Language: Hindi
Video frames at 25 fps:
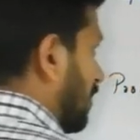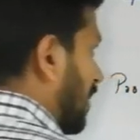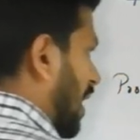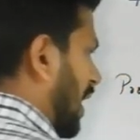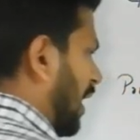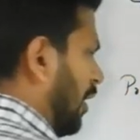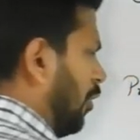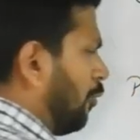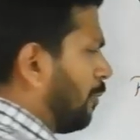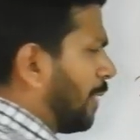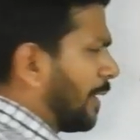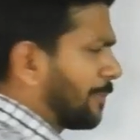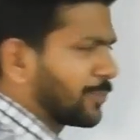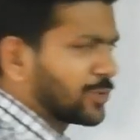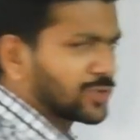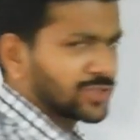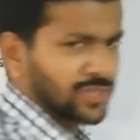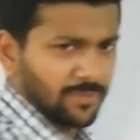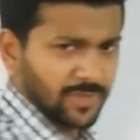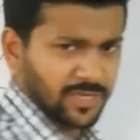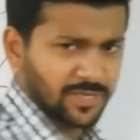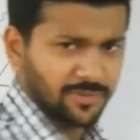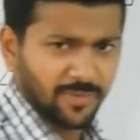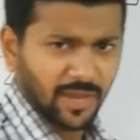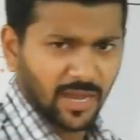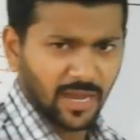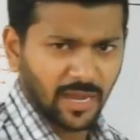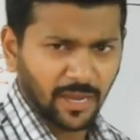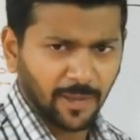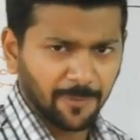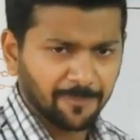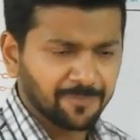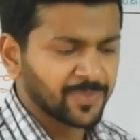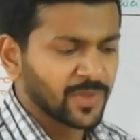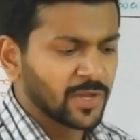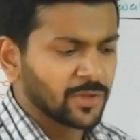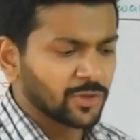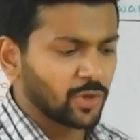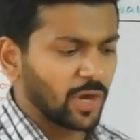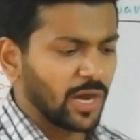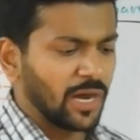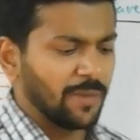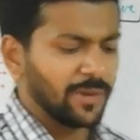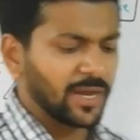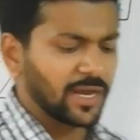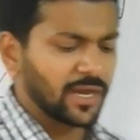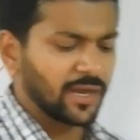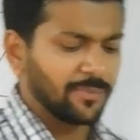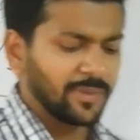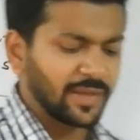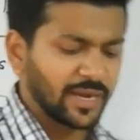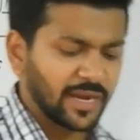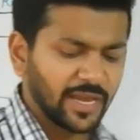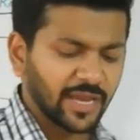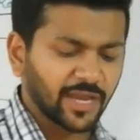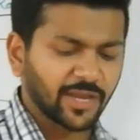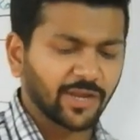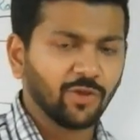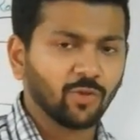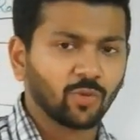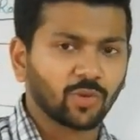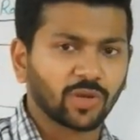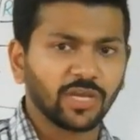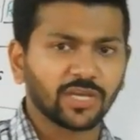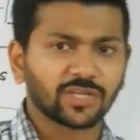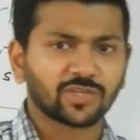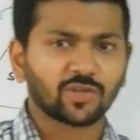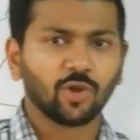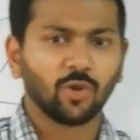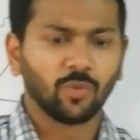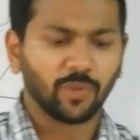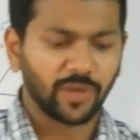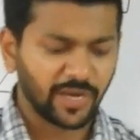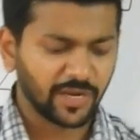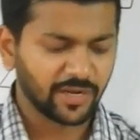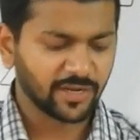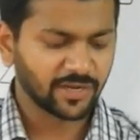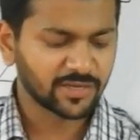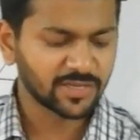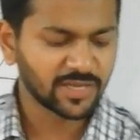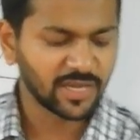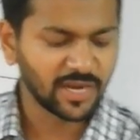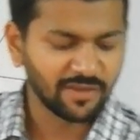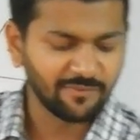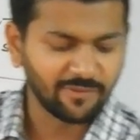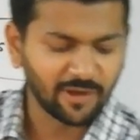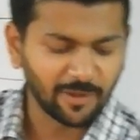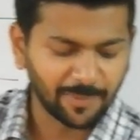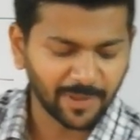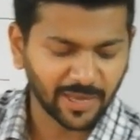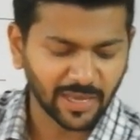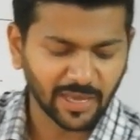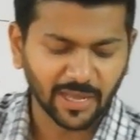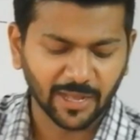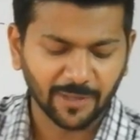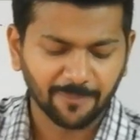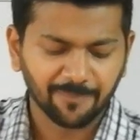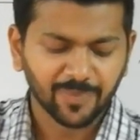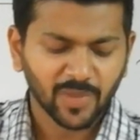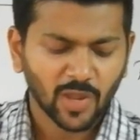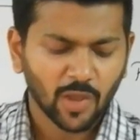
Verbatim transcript: आई होप आपको समझ में आया तो अब अगर मेरा एक न्यूक्लियस लोअर एनर्जी लेवल पे है